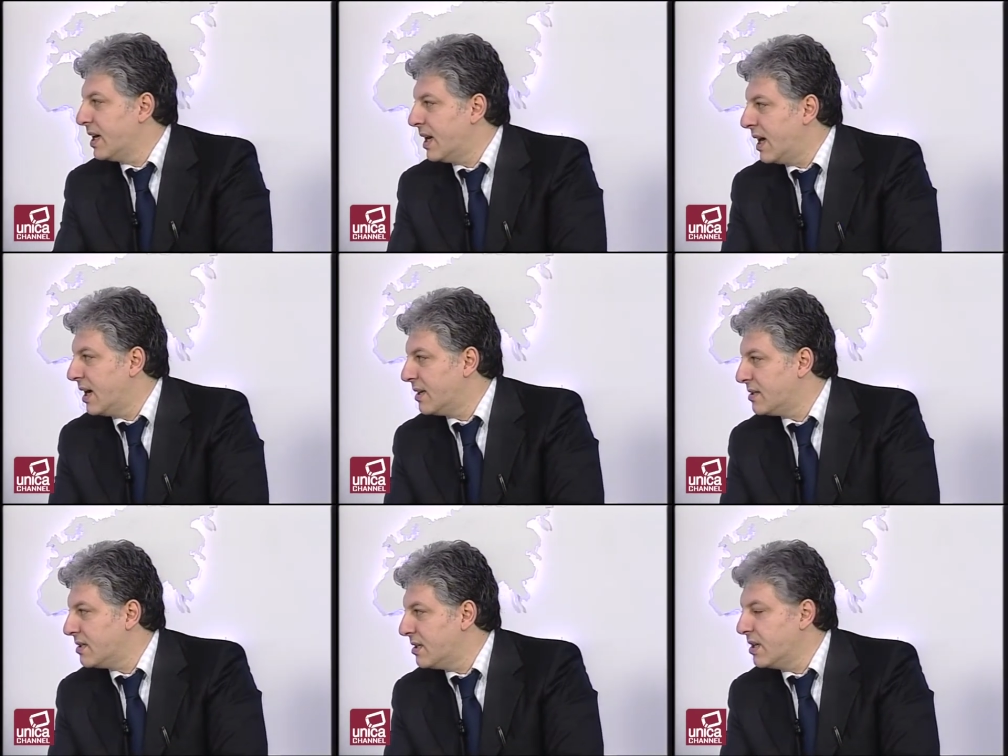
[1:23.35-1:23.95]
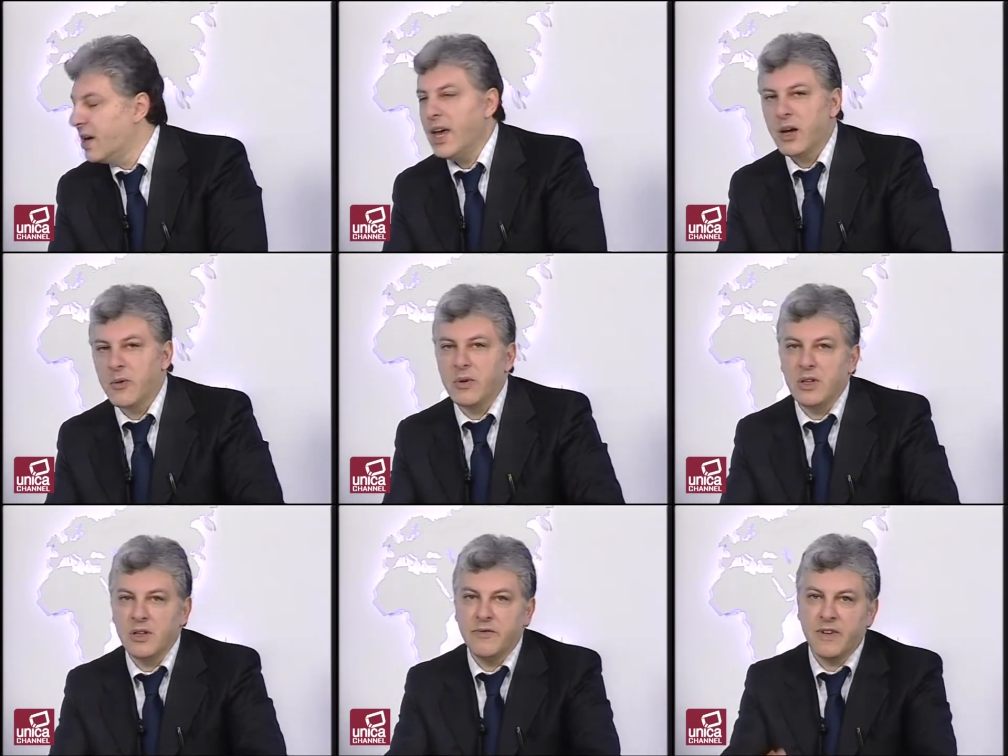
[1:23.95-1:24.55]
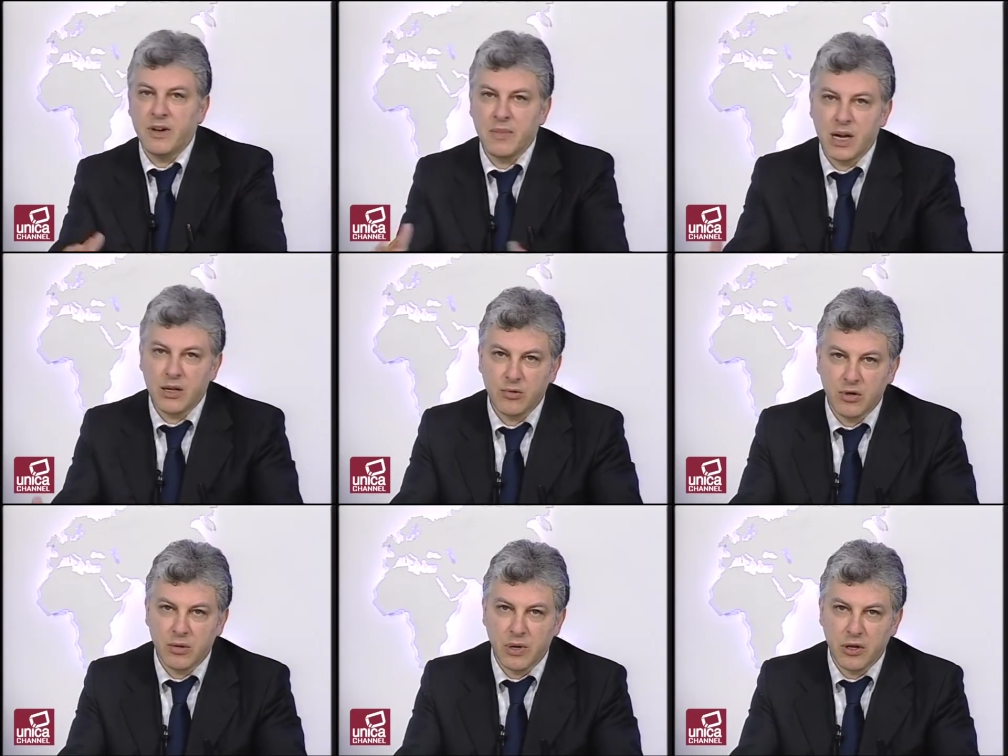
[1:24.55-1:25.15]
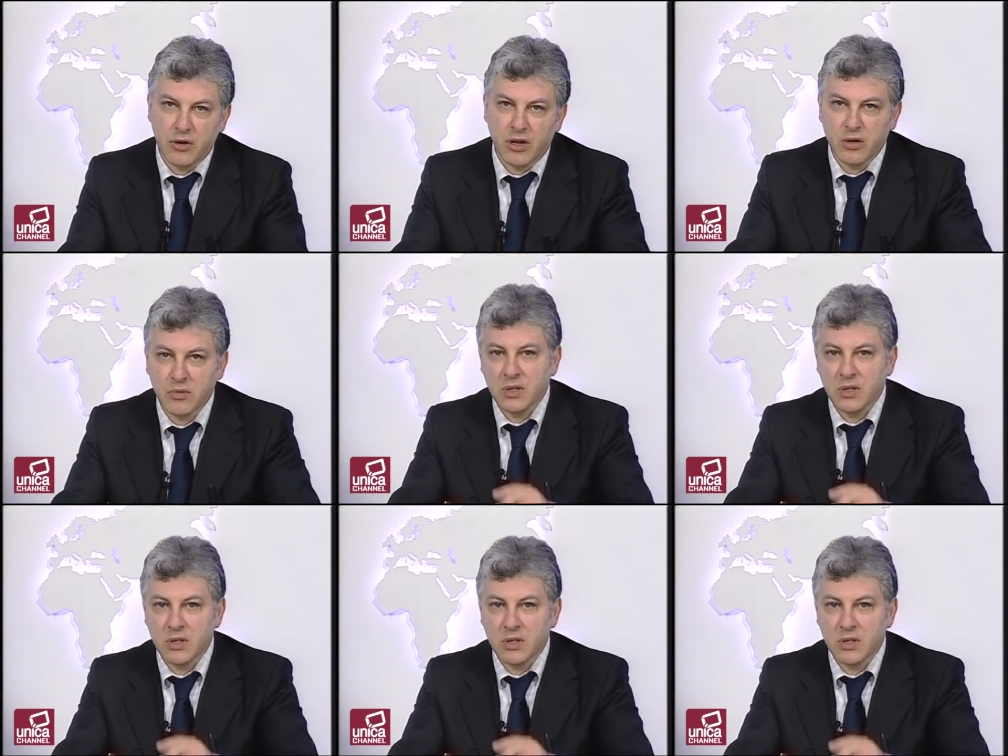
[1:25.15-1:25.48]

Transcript: la Siria e quindi infiammare tutto il Medio Oriente.